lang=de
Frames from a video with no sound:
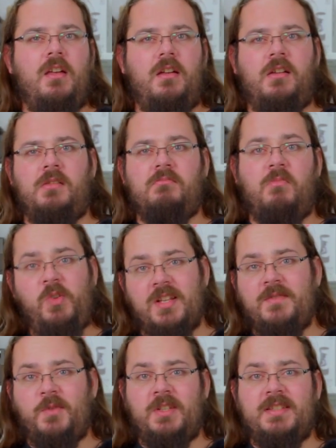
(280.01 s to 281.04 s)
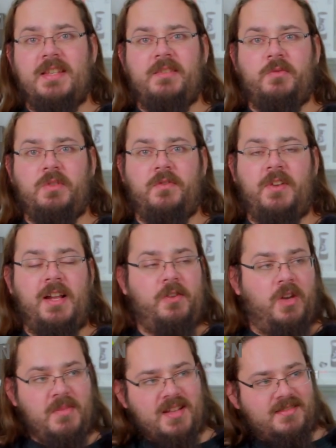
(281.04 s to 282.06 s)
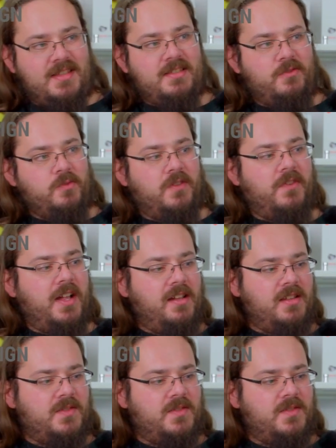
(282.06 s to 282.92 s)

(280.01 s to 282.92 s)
Äh, uns hat wirklich sehr, sehr gut gefallen oder mir hat sehr, sehr gut gefallen.